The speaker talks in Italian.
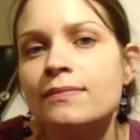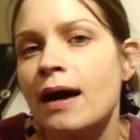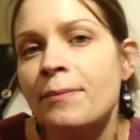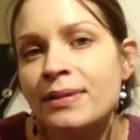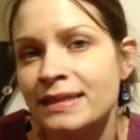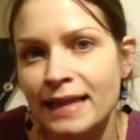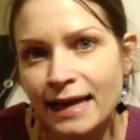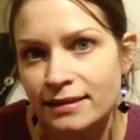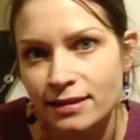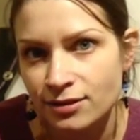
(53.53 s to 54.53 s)

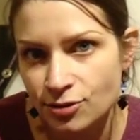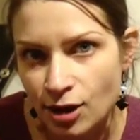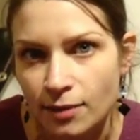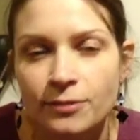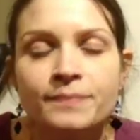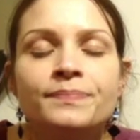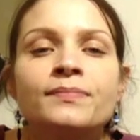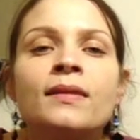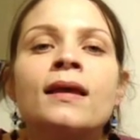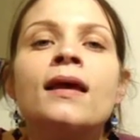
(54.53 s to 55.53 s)
appendente, diciamo.
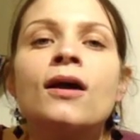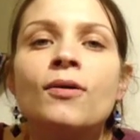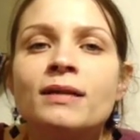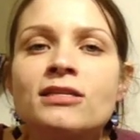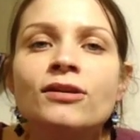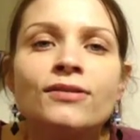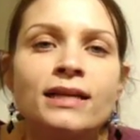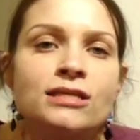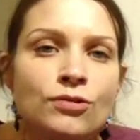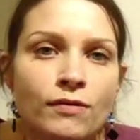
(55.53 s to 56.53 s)
Come al solito
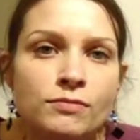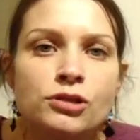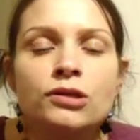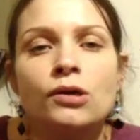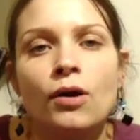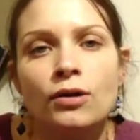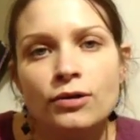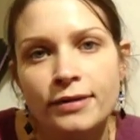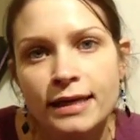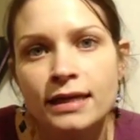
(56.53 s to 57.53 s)
adesso vi mostrerò
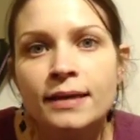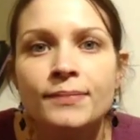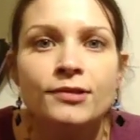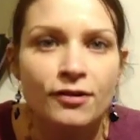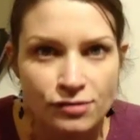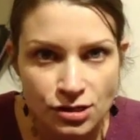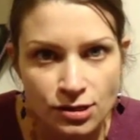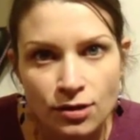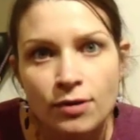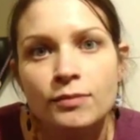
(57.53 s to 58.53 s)
gli orecchini più da
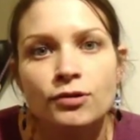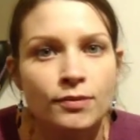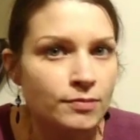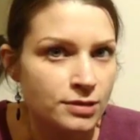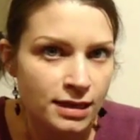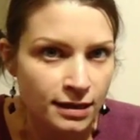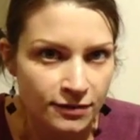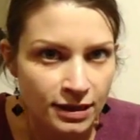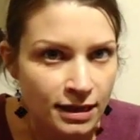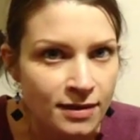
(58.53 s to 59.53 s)
vicino in modo che
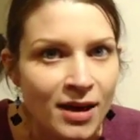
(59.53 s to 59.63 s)
possiate vederli